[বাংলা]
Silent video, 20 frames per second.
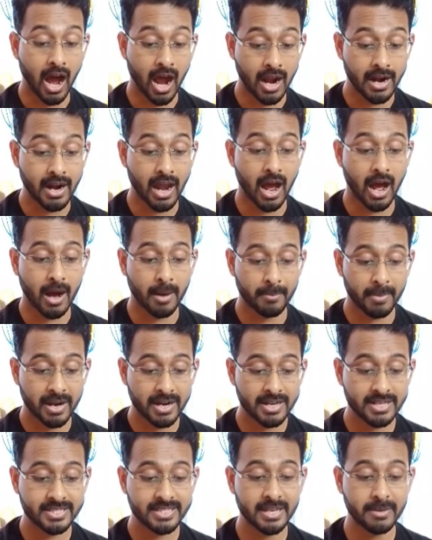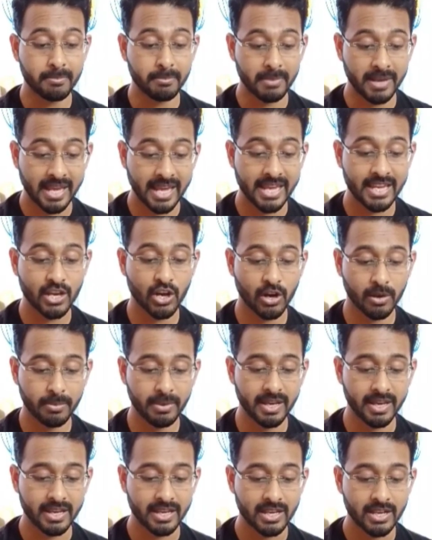আর আমার যে মেয়েই
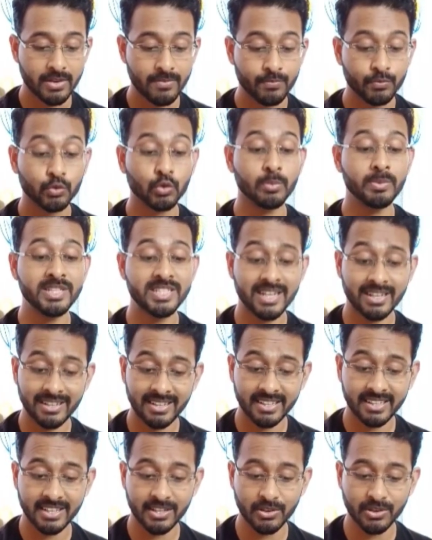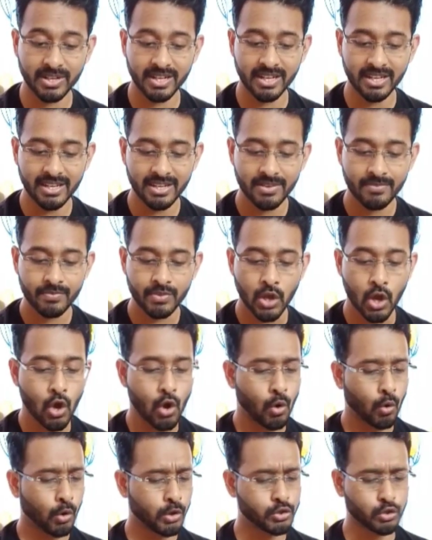হবে তুমি জানলে কি করে
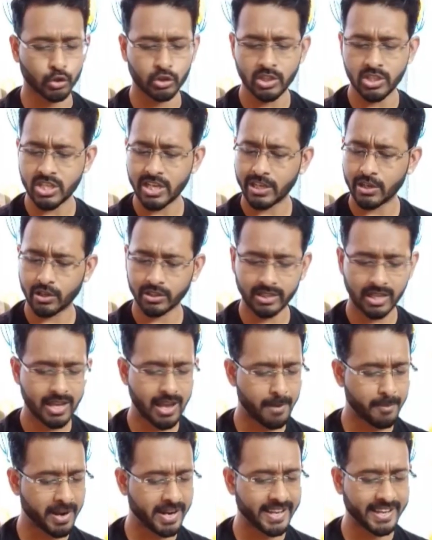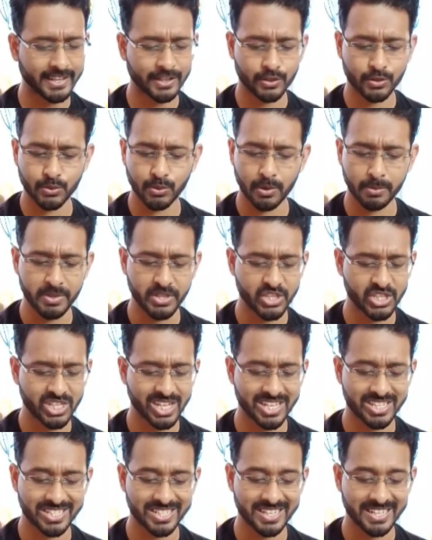ও জ্যোতিষীর কথায় আমার একটুও
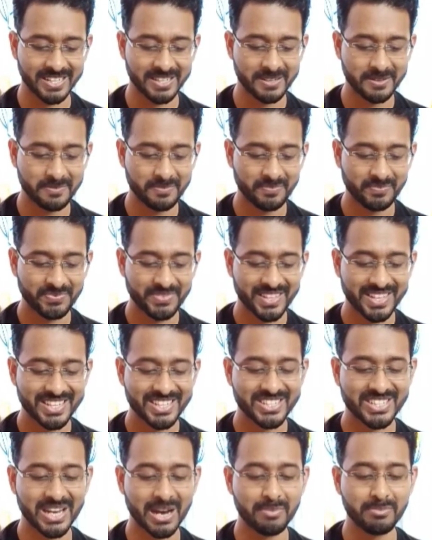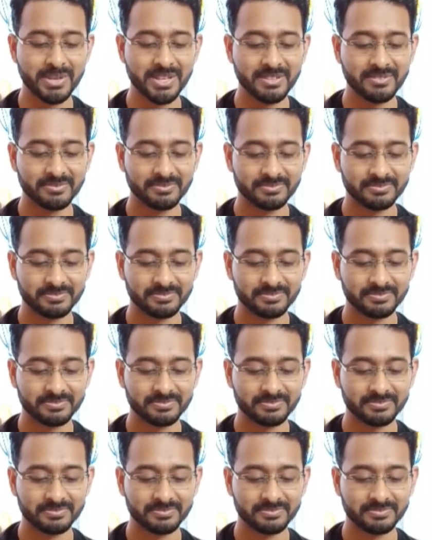বিশ্বাস নেই স্বামী